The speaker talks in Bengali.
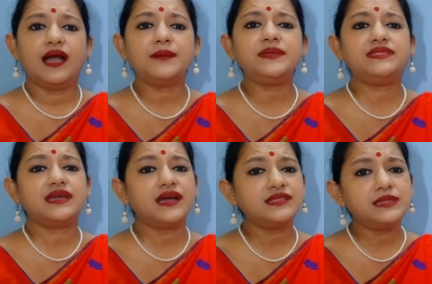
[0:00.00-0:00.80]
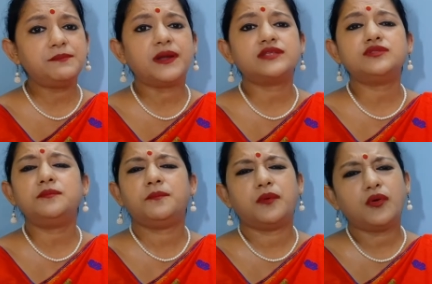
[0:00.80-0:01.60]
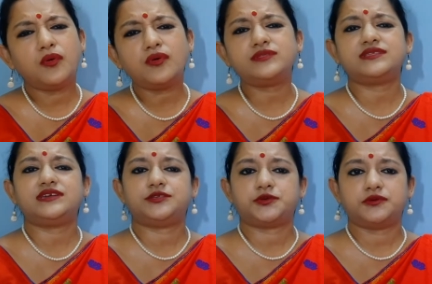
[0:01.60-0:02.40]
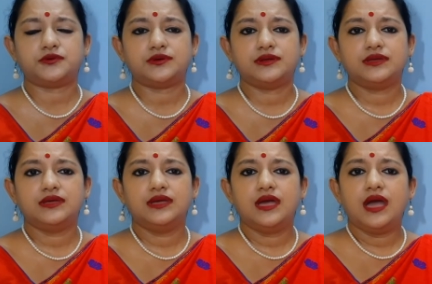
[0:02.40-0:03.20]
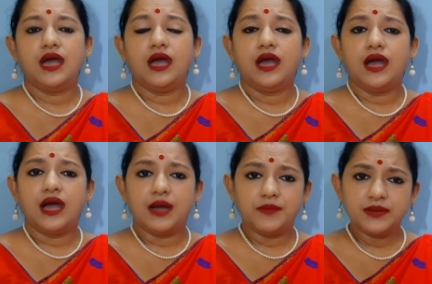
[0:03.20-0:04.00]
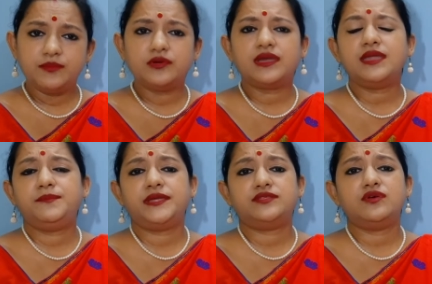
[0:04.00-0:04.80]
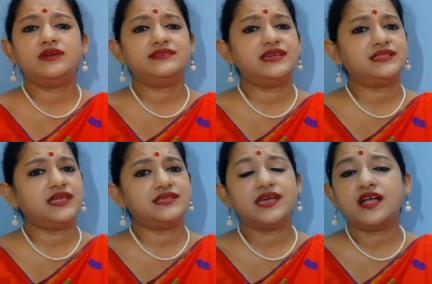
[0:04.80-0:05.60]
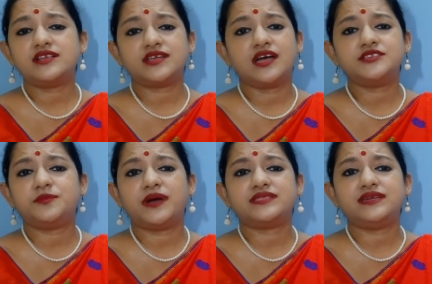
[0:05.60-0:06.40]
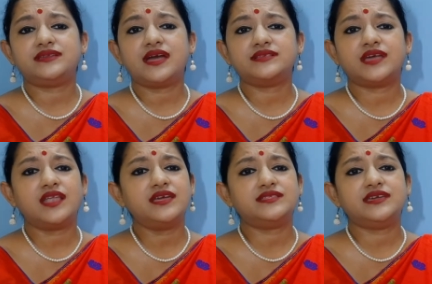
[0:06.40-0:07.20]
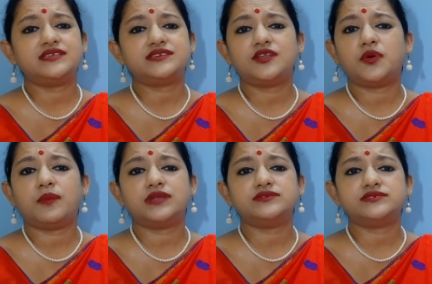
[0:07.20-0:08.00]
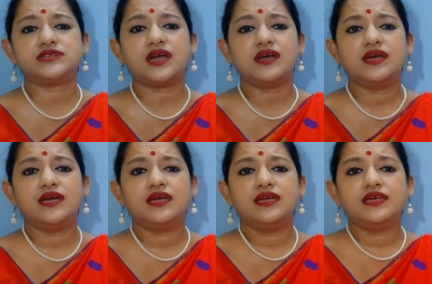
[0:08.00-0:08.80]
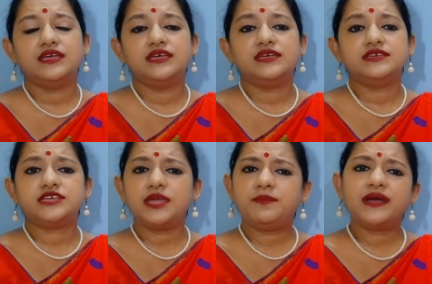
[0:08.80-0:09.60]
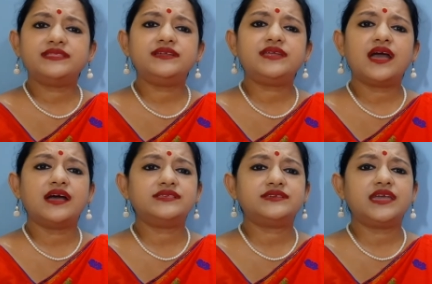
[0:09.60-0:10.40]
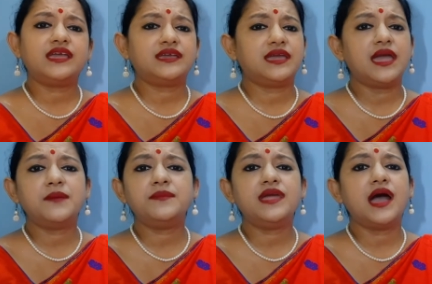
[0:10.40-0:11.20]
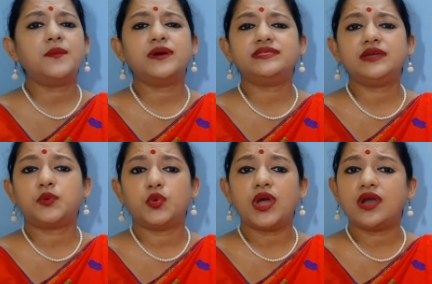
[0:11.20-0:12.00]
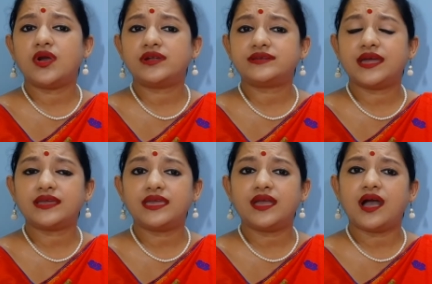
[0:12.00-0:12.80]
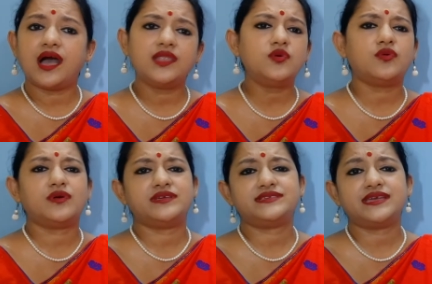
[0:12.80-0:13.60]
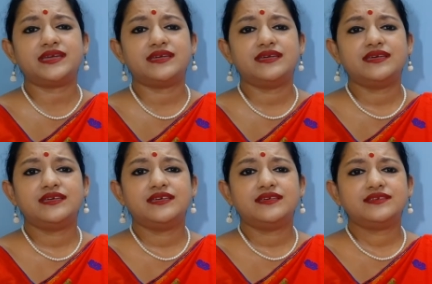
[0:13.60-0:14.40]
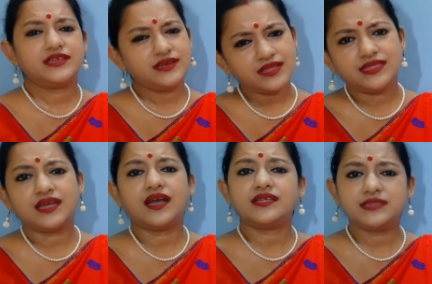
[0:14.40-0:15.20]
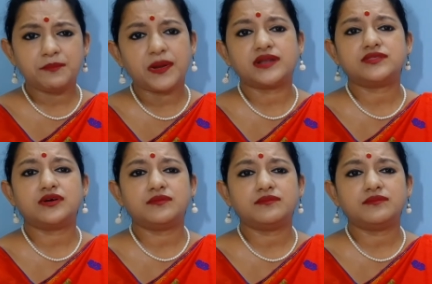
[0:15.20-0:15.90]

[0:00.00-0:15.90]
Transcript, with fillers: আমি দেখাতে পারতাম বহুত কিছু আমার বুকের ভিতরে যে তেজাল সাঁঝ বাতিটা জ্বালিয়ে দিয়েছিল মানুষটা সেই বাতিটা আজকে কেমনে আমাদের গুড়া ঘরটাকে আলো করেছে সেটা দেখাতে পারতাম